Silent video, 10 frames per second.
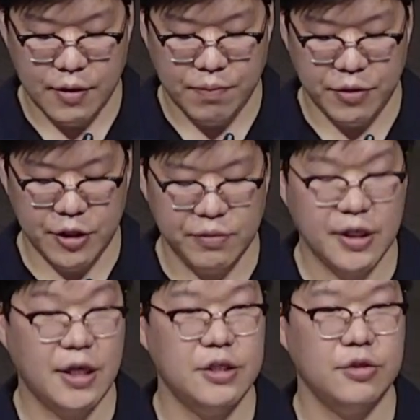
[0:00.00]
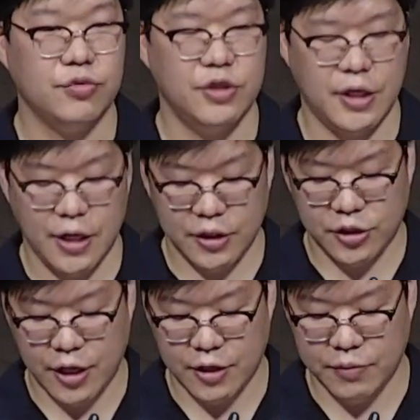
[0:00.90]
믿음을 가진 우리의
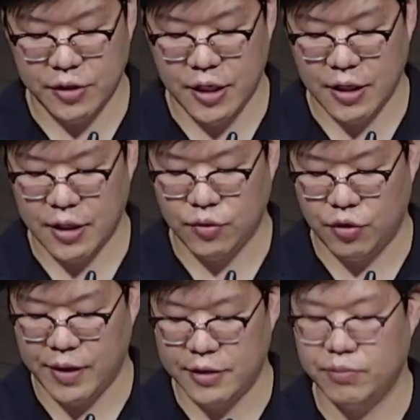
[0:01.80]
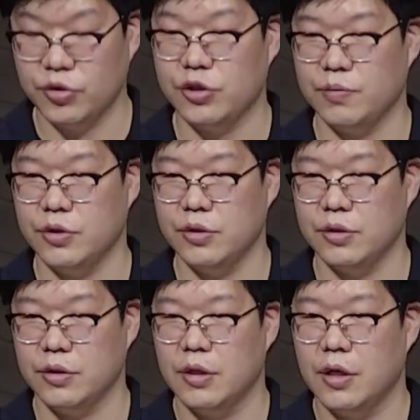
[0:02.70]
재림을 향한 올바른
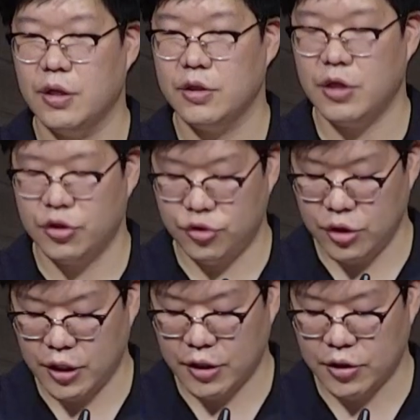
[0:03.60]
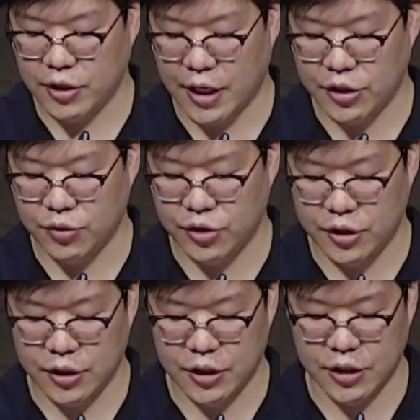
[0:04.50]
모습은 예수님께서 다시
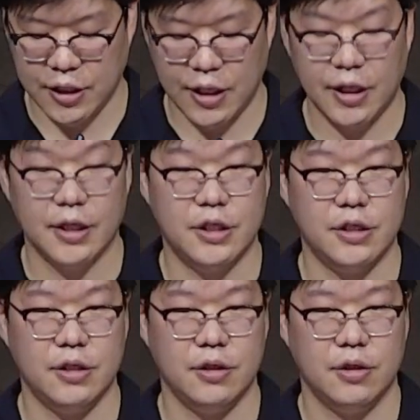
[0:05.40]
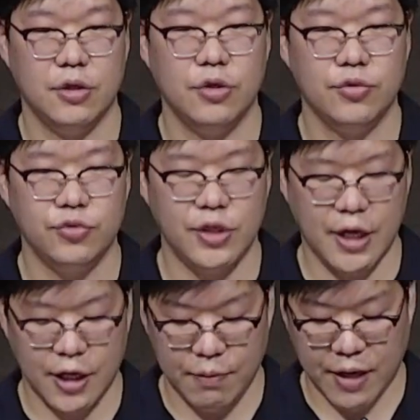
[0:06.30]
오시는 그날까지
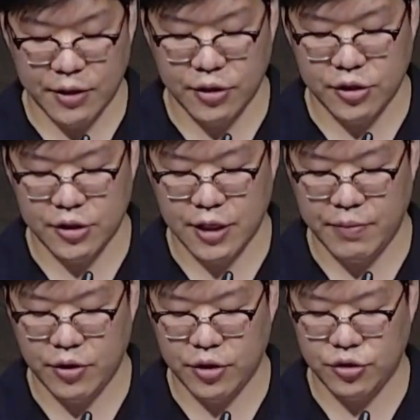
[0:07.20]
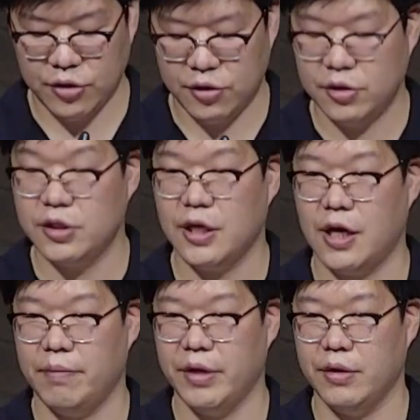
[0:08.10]
우리에게 맡겨진 사명에 최선을
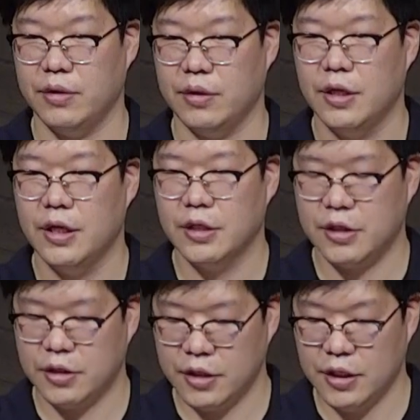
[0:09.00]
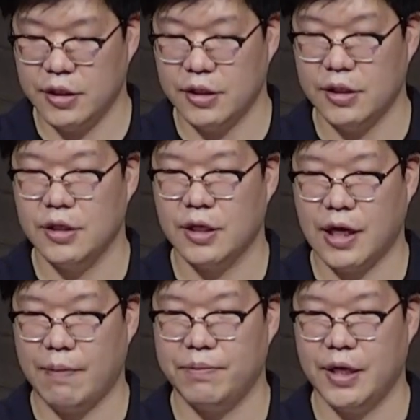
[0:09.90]
다하며 그 일을
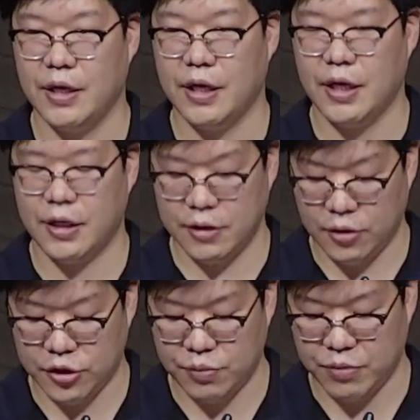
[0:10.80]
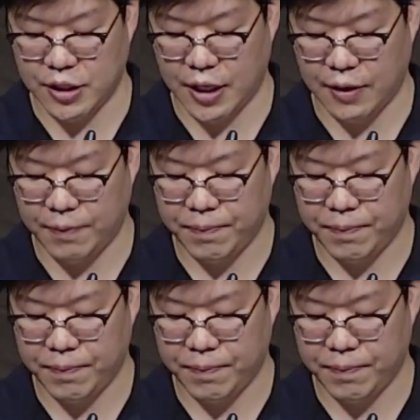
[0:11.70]
감당해야 하는 것입니다.